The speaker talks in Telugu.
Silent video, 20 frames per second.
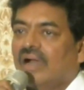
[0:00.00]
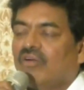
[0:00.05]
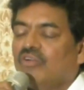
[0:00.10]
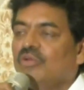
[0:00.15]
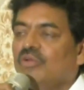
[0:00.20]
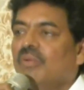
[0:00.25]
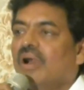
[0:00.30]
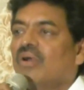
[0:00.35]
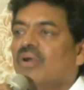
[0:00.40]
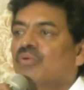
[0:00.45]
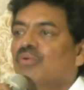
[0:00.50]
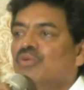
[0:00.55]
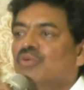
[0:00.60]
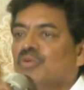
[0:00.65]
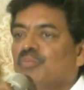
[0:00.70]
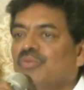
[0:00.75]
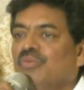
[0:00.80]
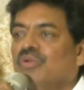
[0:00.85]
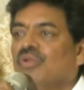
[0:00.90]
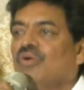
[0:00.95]
ఆవిడ మా
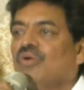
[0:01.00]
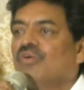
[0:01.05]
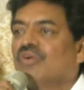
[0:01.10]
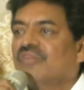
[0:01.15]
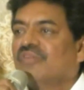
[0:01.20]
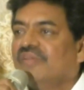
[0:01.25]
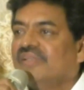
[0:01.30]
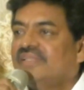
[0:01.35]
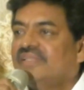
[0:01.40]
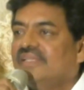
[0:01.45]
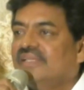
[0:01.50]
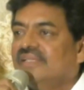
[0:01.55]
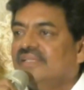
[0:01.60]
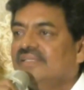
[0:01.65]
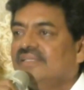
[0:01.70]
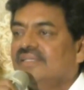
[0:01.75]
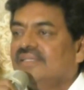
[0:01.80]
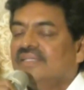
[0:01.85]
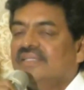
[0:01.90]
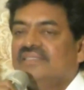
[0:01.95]
కుటుంబంలో ఒక వ్యక్తి
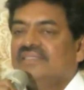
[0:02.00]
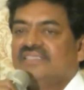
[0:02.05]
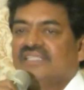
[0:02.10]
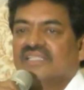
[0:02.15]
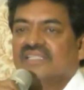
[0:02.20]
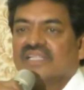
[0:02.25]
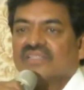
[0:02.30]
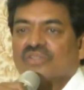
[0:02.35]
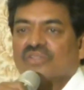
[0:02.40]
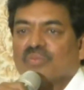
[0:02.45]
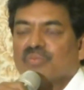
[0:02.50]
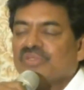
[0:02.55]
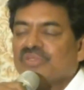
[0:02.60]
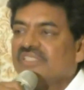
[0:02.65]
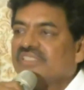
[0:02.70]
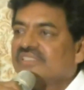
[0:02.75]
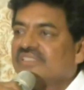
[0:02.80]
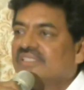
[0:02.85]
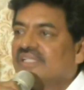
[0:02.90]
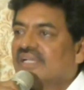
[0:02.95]
చిన్న తప్పు
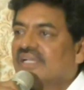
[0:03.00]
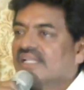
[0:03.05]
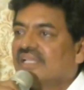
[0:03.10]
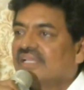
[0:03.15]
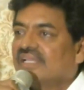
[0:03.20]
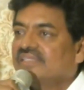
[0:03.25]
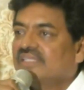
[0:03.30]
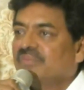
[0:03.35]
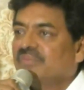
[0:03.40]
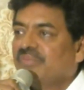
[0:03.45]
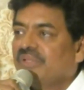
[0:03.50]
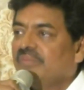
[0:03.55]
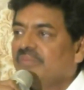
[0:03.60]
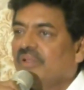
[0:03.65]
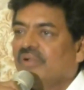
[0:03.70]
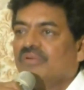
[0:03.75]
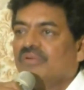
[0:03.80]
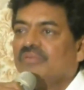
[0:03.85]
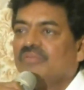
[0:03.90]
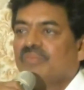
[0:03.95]
చేసింది కదా అని చెప్పి
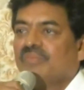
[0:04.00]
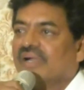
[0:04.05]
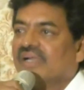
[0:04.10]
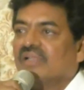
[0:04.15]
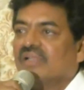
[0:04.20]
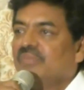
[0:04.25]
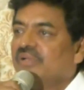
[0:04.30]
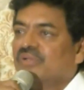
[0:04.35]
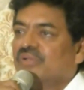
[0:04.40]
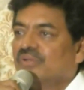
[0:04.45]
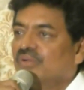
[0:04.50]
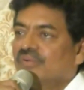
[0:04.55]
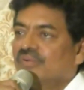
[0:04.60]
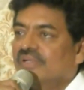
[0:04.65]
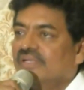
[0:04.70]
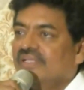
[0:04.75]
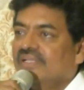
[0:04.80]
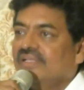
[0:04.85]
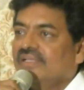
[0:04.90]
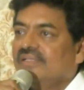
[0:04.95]
మేము
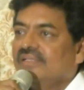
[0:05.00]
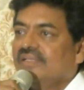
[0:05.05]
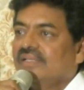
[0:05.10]
పగలబెట్టుకోమండి